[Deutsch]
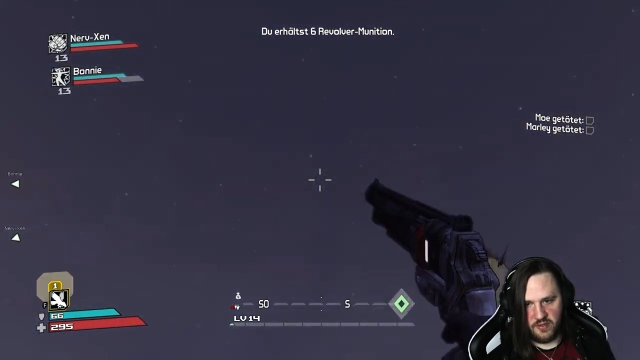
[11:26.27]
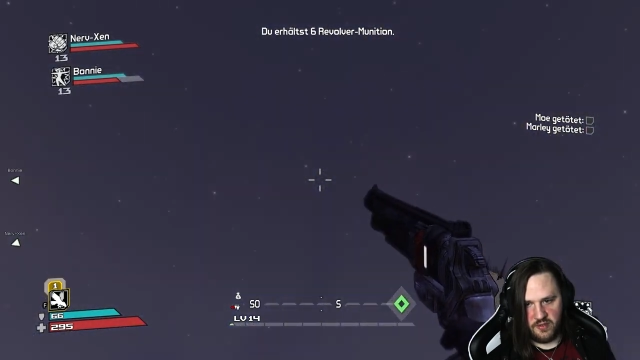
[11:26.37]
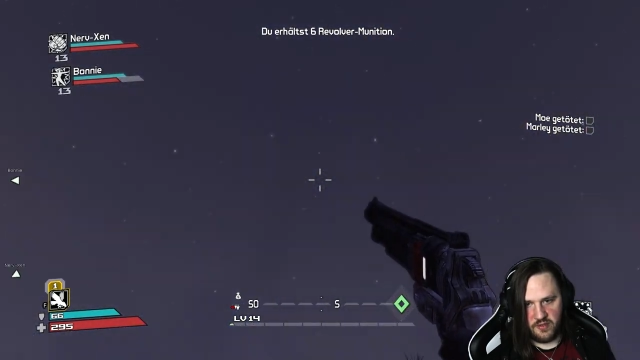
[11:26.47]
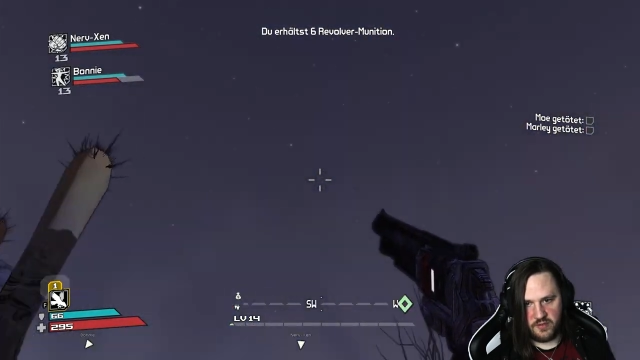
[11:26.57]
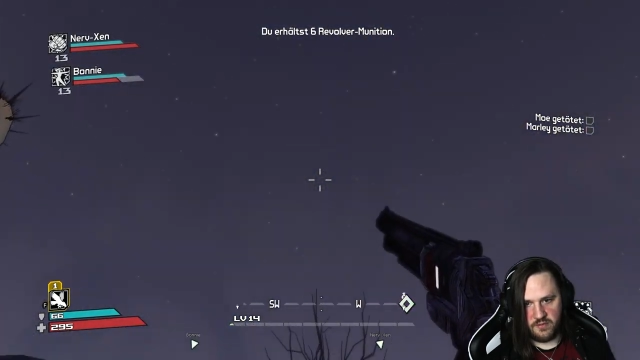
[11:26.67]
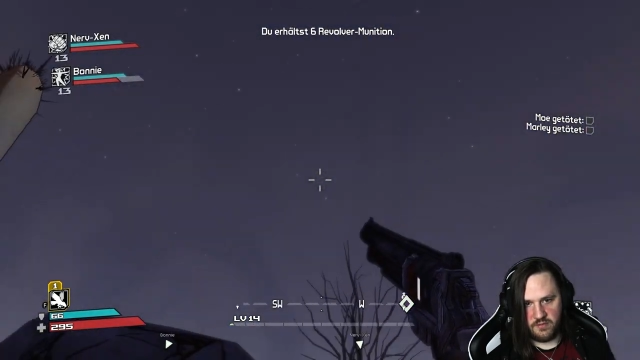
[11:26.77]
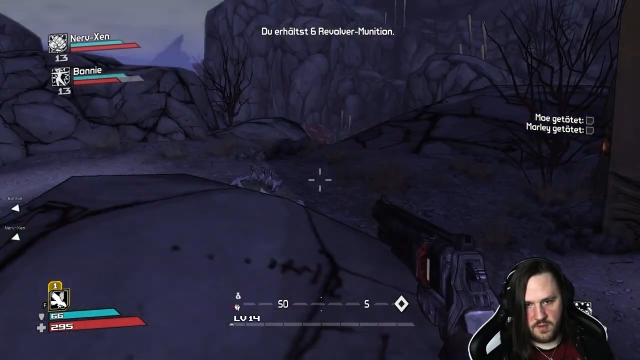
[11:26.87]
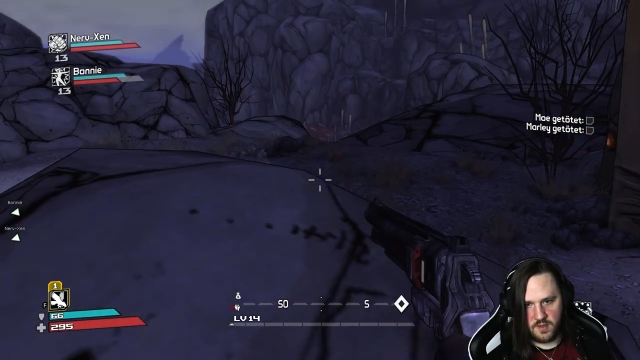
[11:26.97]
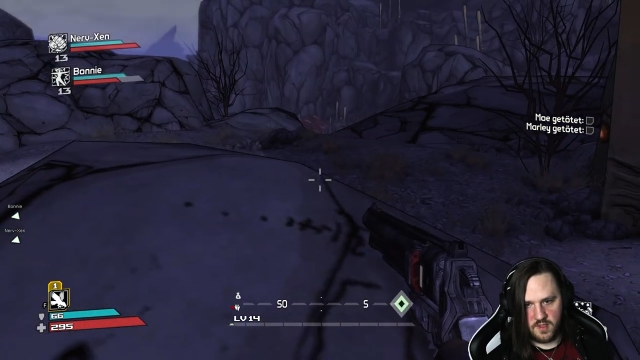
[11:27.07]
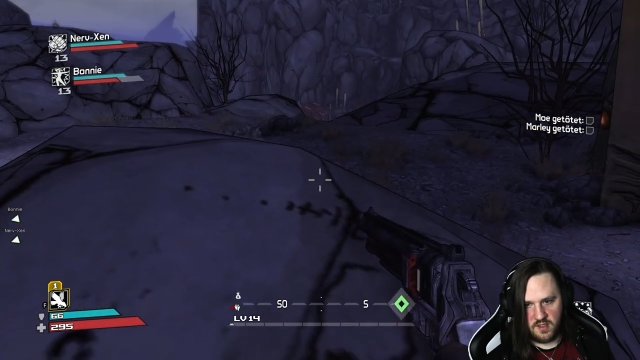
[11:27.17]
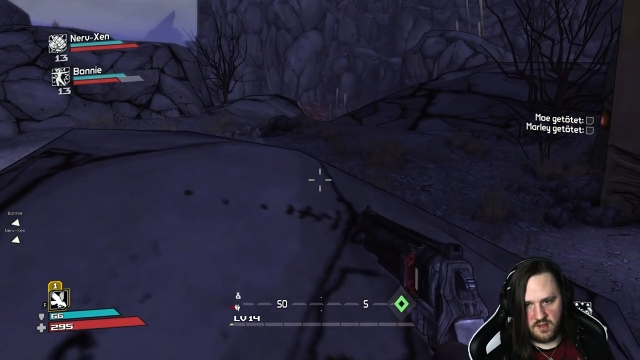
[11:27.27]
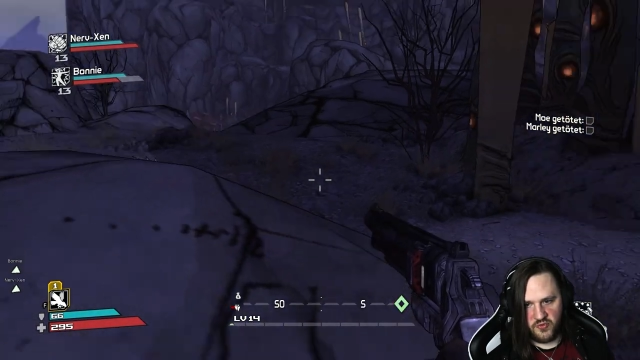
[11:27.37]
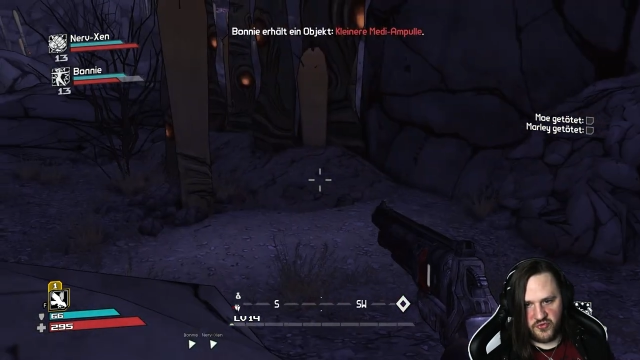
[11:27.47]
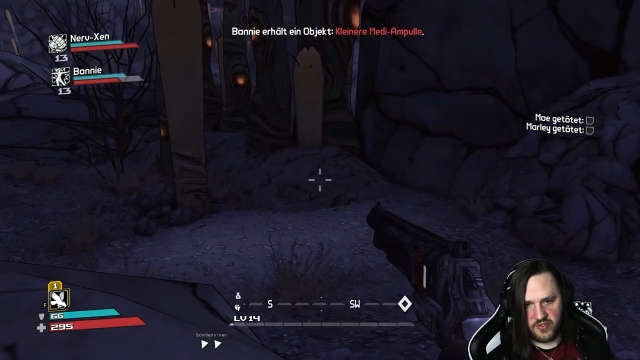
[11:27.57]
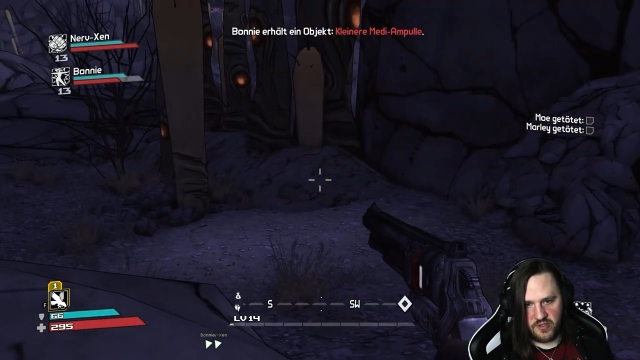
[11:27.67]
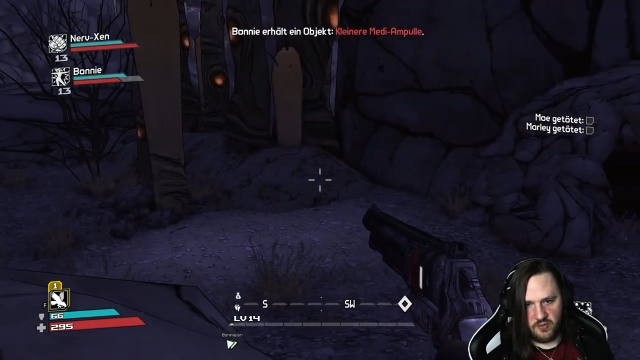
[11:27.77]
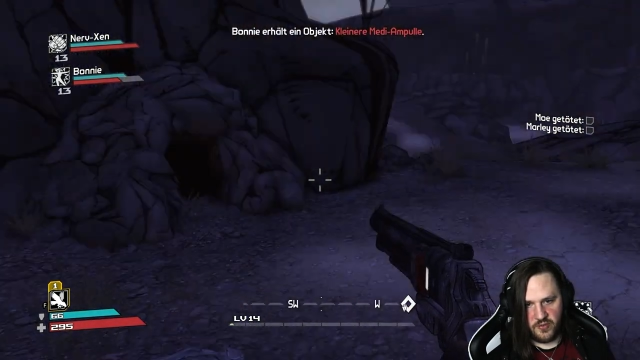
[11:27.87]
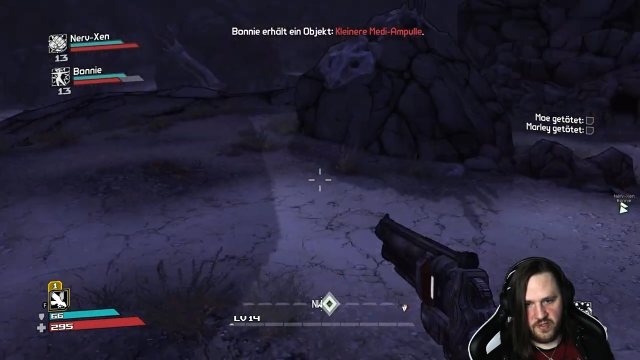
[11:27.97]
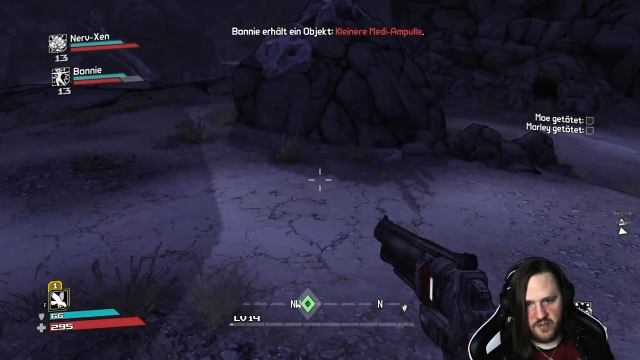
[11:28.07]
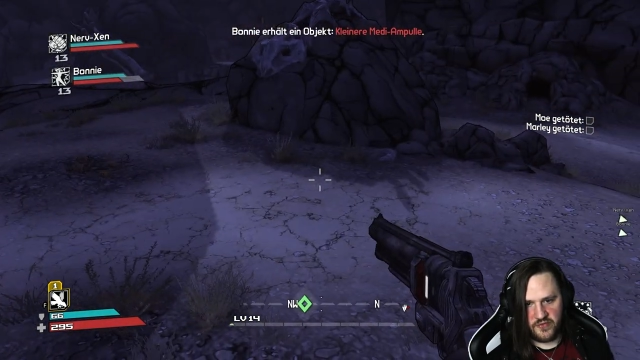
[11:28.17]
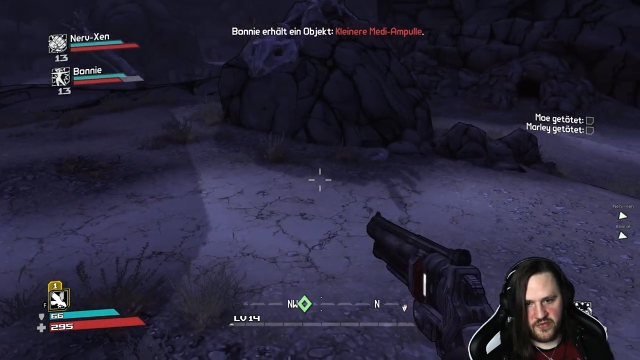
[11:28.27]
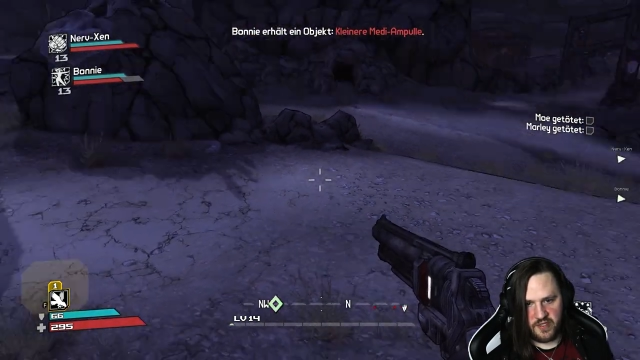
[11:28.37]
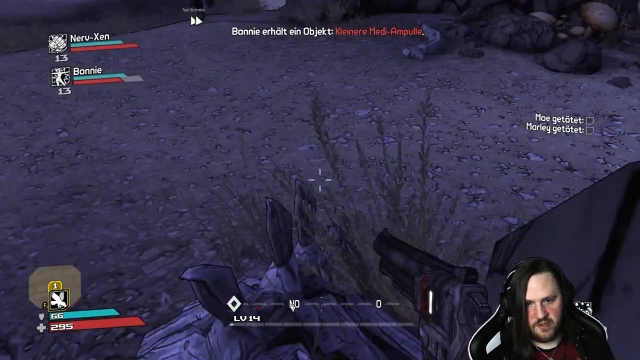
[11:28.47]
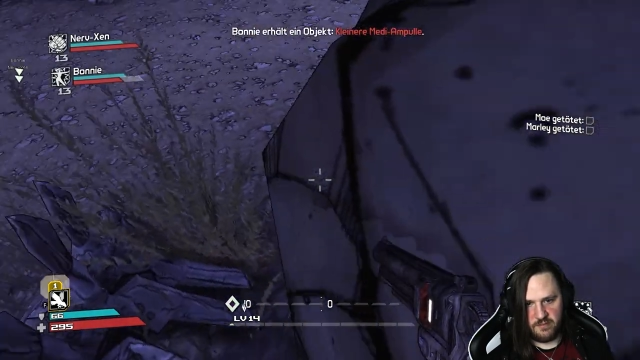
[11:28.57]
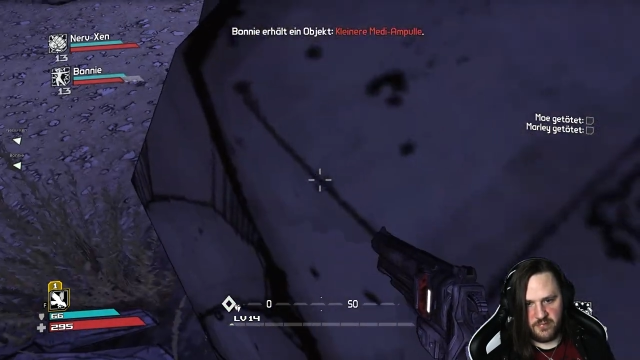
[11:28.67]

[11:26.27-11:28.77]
nicht. Hä, der müsste genau hier sein.